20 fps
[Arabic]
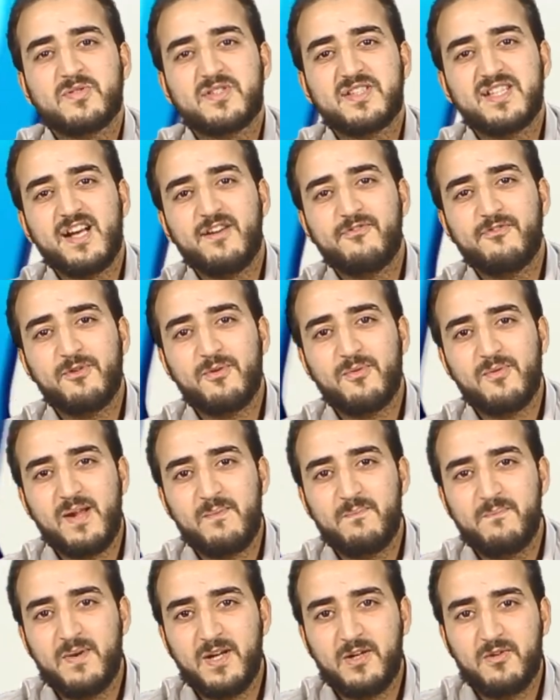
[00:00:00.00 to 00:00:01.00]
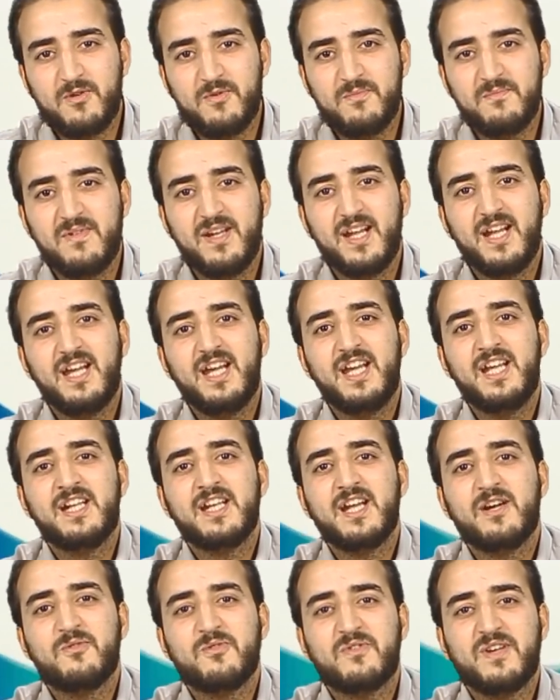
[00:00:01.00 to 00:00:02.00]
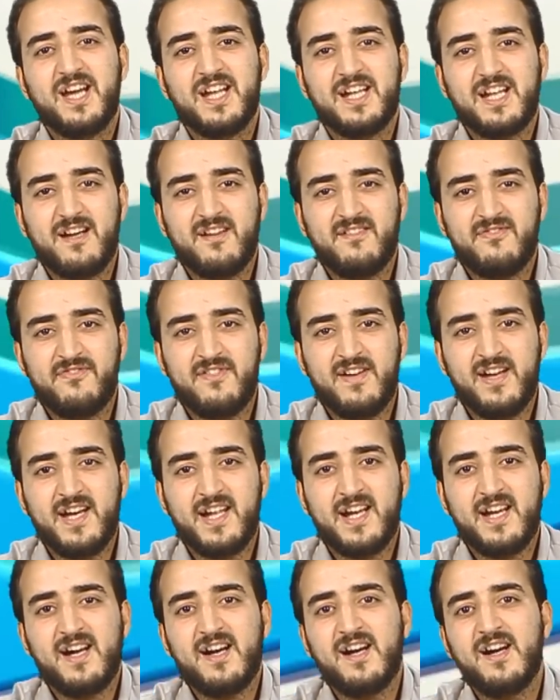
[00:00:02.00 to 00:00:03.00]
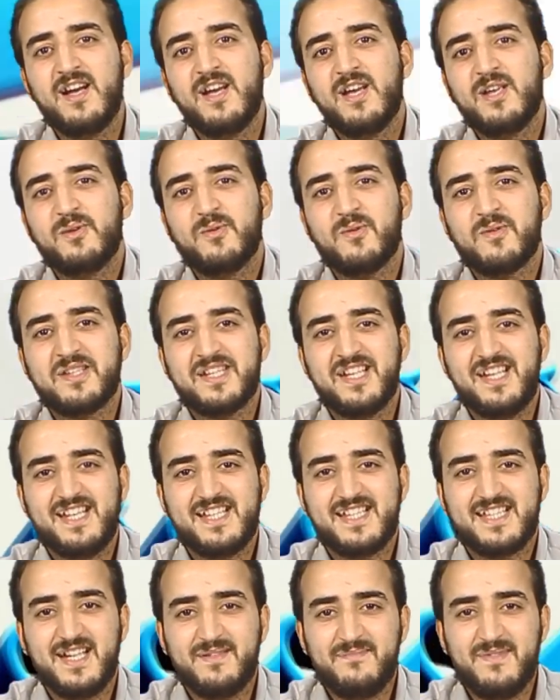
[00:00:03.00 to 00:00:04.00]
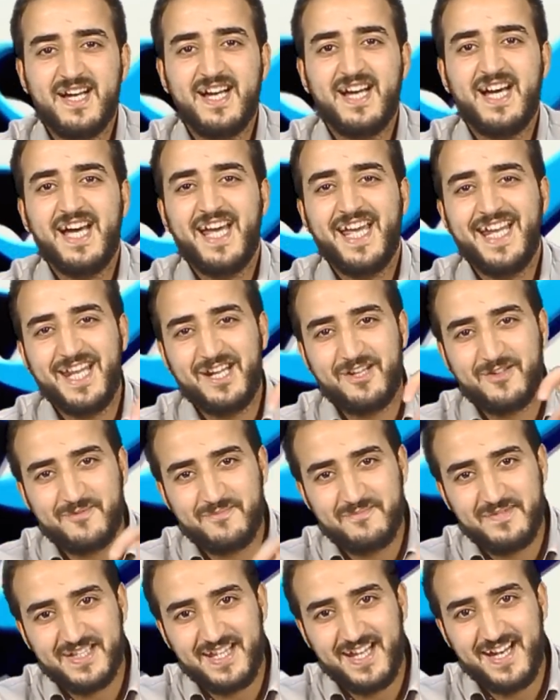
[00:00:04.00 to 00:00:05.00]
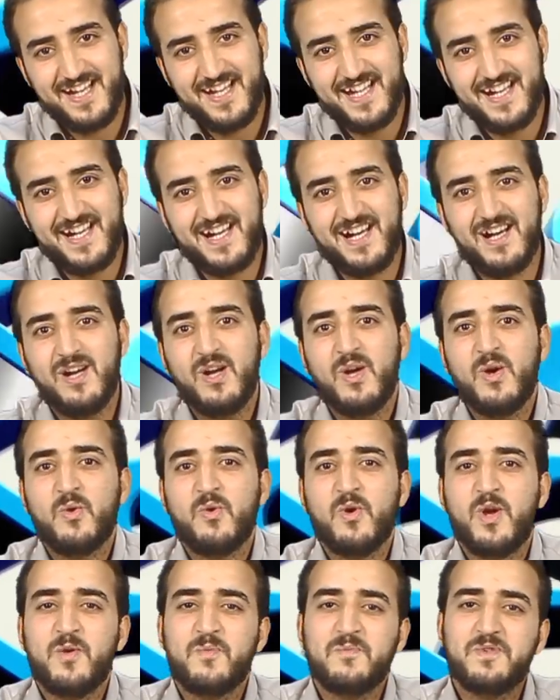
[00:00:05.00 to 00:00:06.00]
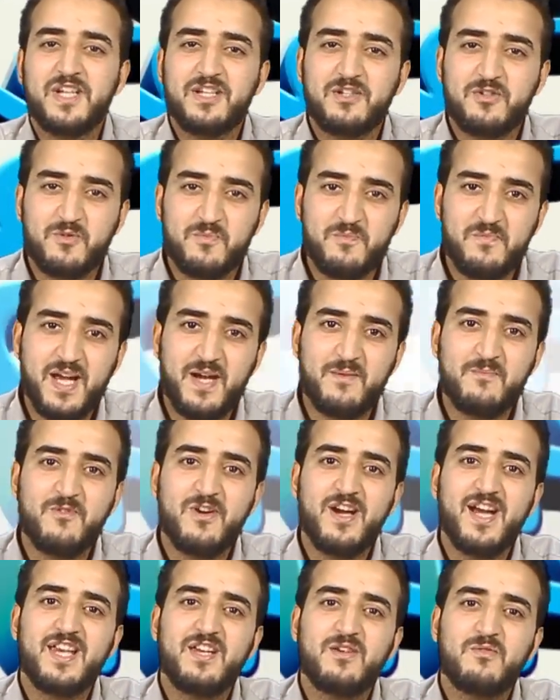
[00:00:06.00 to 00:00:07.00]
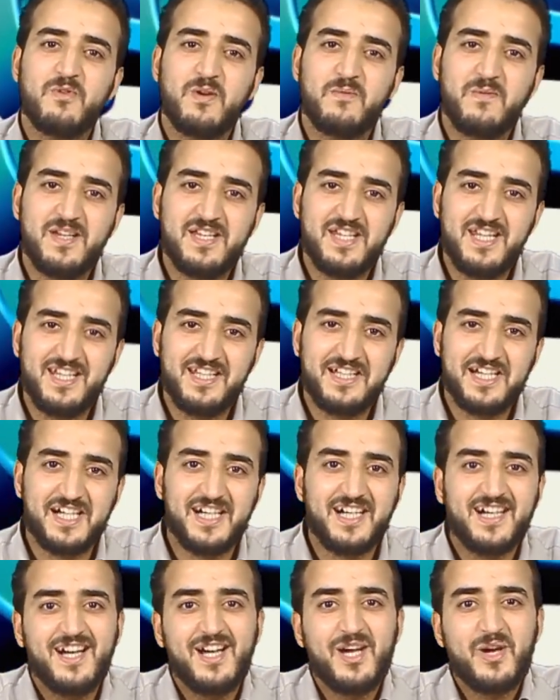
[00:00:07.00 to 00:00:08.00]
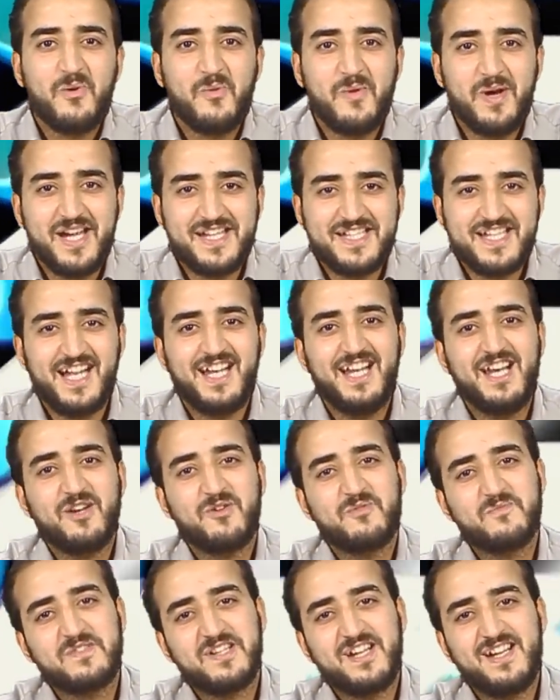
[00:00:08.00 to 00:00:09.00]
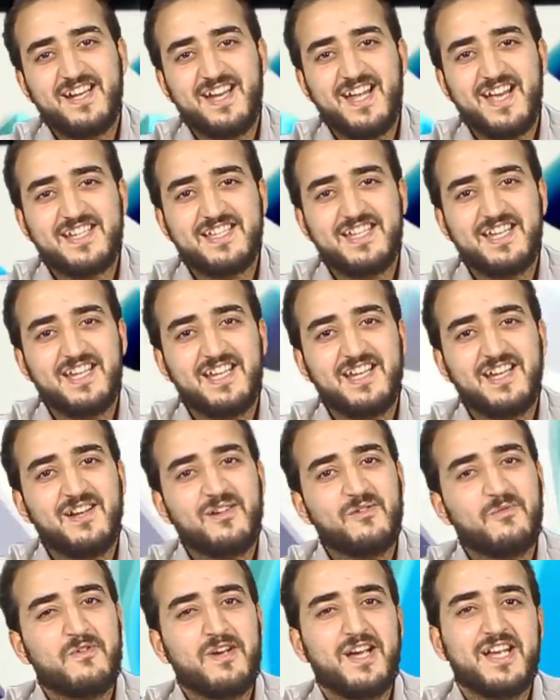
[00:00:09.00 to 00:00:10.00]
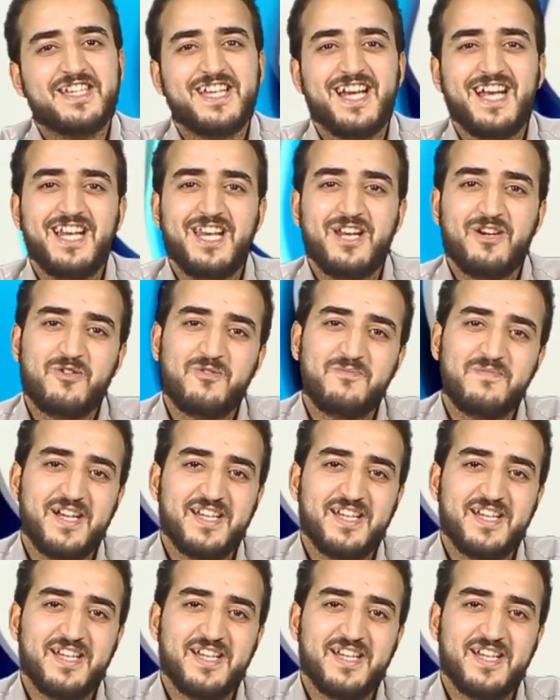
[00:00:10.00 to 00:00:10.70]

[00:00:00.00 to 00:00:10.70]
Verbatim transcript: استغفروا ربكم إنه كان غفارا يرسل السماء عليكم مدرارا ويمددكم بأموال وبنين ويجعل لكم جنات ويجعل لكم